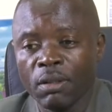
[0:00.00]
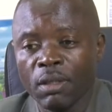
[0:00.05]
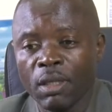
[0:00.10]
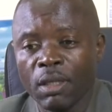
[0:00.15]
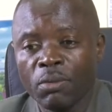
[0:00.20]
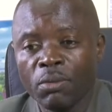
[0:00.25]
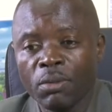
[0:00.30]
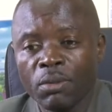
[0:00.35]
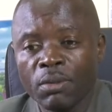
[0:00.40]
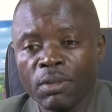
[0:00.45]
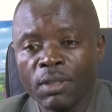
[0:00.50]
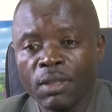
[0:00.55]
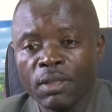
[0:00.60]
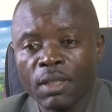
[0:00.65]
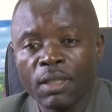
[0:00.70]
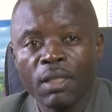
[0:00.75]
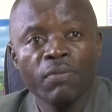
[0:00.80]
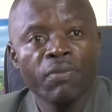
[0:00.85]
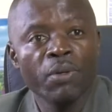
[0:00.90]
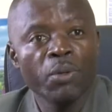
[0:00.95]
la route, c'est
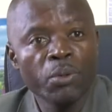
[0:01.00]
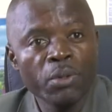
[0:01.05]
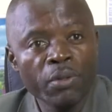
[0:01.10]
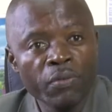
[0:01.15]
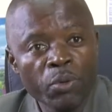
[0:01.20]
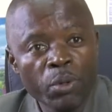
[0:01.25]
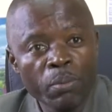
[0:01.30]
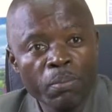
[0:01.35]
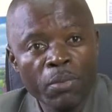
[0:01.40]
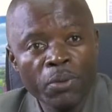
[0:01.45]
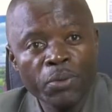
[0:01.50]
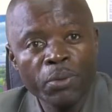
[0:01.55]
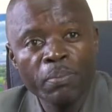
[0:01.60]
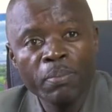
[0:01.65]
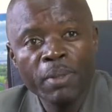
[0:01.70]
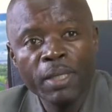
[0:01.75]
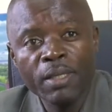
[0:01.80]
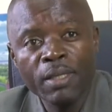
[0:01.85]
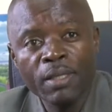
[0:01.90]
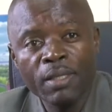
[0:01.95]
ça qui fait le développement d'un
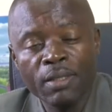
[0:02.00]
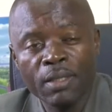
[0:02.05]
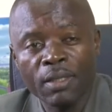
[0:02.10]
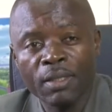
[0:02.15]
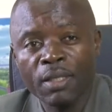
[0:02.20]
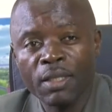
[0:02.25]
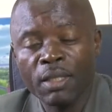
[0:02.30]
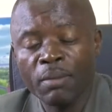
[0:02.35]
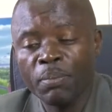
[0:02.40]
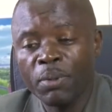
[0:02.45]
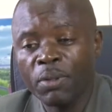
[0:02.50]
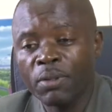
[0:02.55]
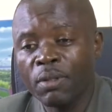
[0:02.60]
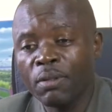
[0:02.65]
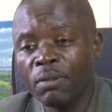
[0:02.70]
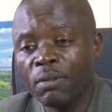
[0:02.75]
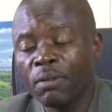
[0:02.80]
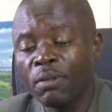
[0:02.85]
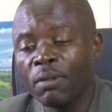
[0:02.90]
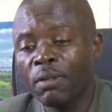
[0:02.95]
pays, c'est très
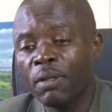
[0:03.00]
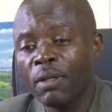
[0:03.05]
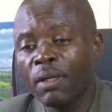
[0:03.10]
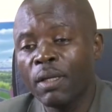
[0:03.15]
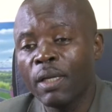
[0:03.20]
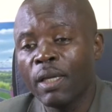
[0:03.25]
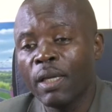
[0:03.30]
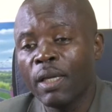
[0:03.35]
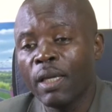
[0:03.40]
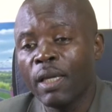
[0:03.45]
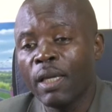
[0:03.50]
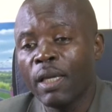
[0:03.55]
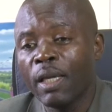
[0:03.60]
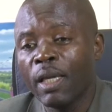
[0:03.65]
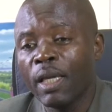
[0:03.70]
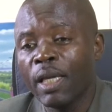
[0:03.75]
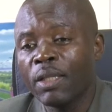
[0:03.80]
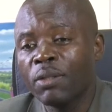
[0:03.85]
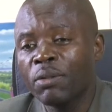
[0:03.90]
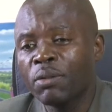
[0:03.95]
important.
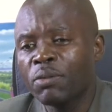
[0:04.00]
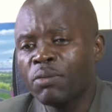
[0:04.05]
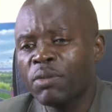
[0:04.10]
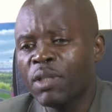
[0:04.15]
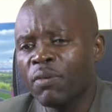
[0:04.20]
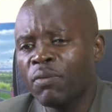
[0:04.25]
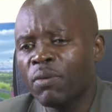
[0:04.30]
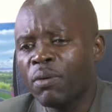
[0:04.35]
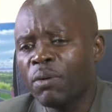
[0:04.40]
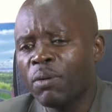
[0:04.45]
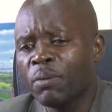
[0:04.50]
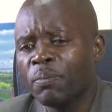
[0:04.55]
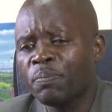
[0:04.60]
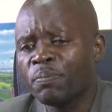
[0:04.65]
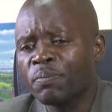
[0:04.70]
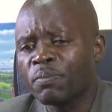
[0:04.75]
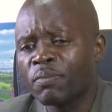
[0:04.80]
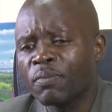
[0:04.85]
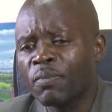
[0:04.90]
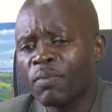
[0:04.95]
Et donc nous avons
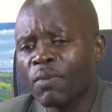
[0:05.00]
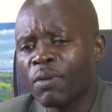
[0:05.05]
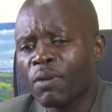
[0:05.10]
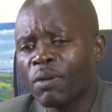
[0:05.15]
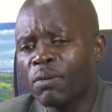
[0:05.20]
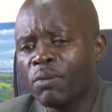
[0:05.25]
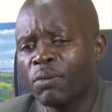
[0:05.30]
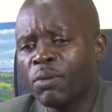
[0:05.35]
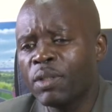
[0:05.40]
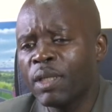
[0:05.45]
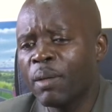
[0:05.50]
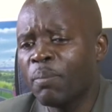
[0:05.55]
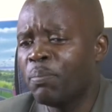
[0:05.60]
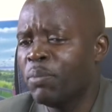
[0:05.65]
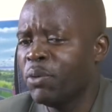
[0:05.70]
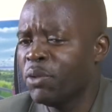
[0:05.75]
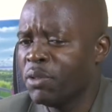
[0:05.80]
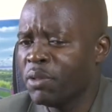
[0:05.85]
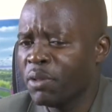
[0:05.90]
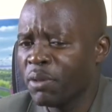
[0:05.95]
déjà
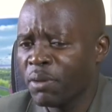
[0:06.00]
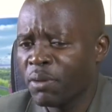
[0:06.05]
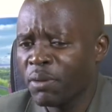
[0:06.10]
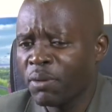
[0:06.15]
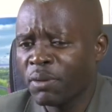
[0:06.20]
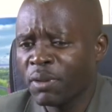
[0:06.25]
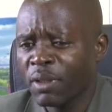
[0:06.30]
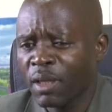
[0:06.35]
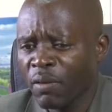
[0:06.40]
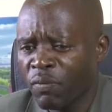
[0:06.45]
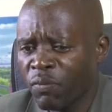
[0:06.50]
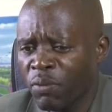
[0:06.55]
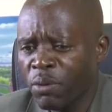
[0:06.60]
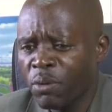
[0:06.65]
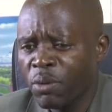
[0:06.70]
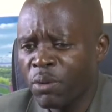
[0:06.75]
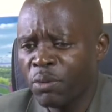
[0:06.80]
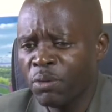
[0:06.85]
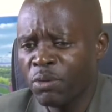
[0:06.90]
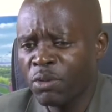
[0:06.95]
plusieurs
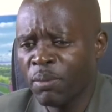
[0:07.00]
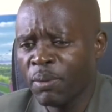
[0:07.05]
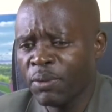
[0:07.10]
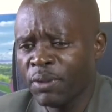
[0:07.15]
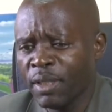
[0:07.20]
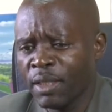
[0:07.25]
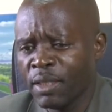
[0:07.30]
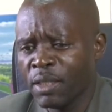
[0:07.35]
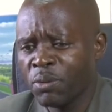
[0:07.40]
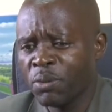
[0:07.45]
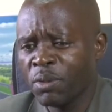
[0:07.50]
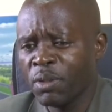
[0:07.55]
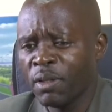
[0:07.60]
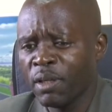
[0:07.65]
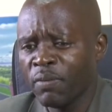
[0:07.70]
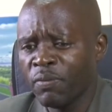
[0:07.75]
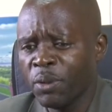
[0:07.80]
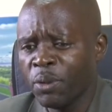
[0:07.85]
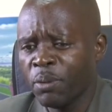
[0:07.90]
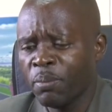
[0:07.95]
travaux que nous sommes en train d'exécuter
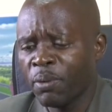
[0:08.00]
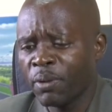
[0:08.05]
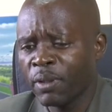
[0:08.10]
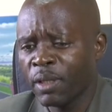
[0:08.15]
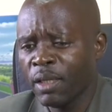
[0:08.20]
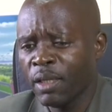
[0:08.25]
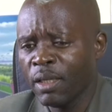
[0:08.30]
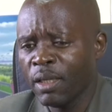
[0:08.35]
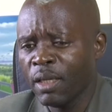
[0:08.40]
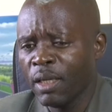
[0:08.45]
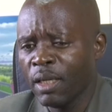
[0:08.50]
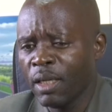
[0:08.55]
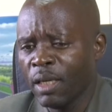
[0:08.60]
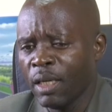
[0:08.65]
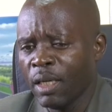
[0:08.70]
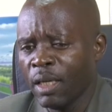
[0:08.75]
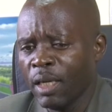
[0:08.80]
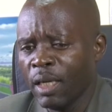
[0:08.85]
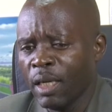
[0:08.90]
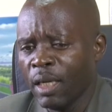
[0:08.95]
dans la ville de Bangui.
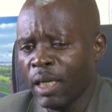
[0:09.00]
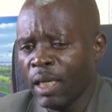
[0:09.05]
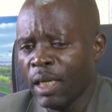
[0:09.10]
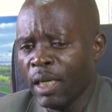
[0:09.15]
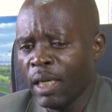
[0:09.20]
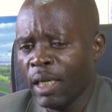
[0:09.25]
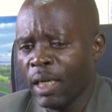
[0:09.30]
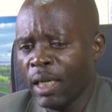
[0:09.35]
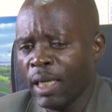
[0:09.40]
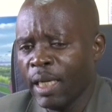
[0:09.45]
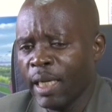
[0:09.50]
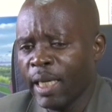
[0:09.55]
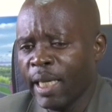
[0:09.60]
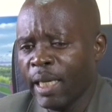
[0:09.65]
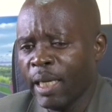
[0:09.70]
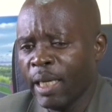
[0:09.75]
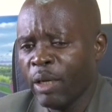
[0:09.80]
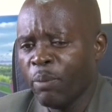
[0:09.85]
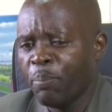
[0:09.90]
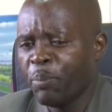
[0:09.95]

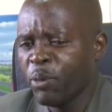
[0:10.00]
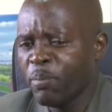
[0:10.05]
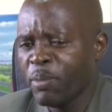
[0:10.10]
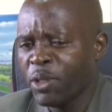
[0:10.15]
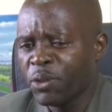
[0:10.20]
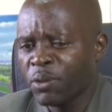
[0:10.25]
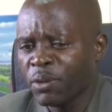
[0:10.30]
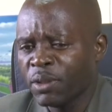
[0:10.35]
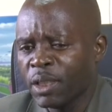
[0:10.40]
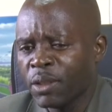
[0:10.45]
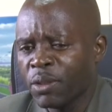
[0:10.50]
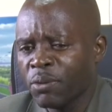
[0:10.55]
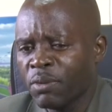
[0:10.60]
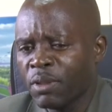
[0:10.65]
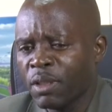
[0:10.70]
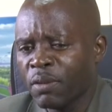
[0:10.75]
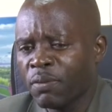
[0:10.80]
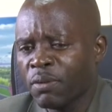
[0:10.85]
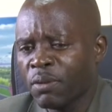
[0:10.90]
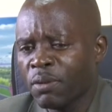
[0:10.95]
Les, premier premiers chantiers que
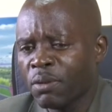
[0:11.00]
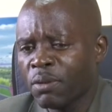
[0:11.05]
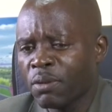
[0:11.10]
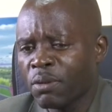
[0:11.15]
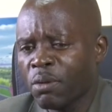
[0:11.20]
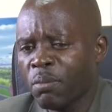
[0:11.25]
nous avons